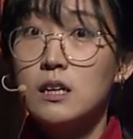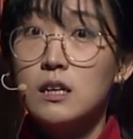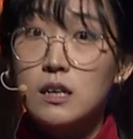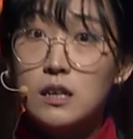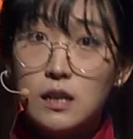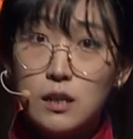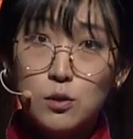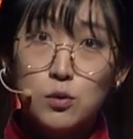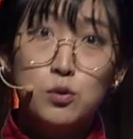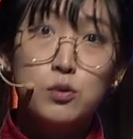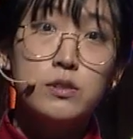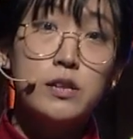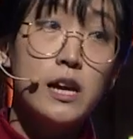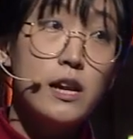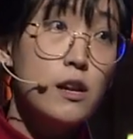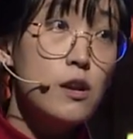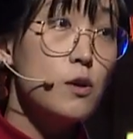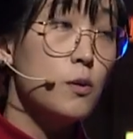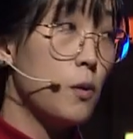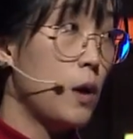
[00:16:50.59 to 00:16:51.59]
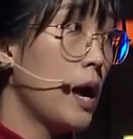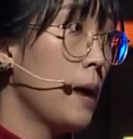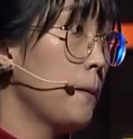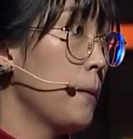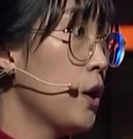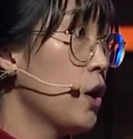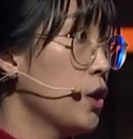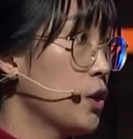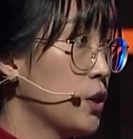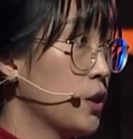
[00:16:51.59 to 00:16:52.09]
그래도 살려고
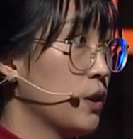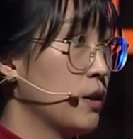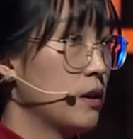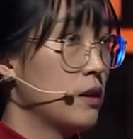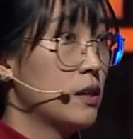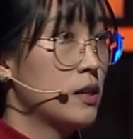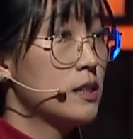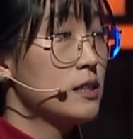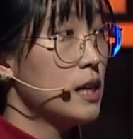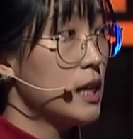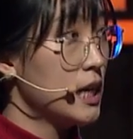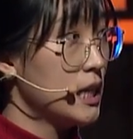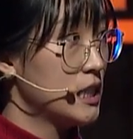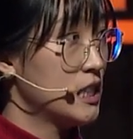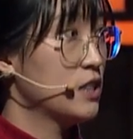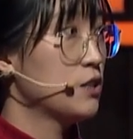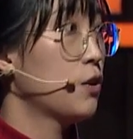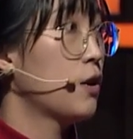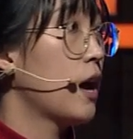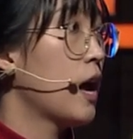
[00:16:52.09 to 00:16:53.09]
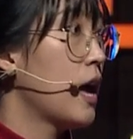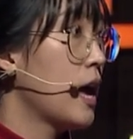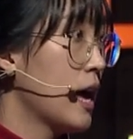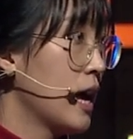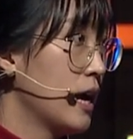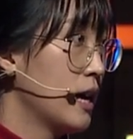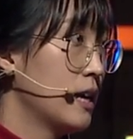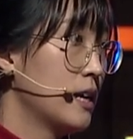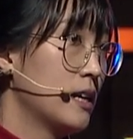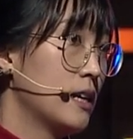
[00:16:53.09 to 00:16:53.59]
하면 사라지더라.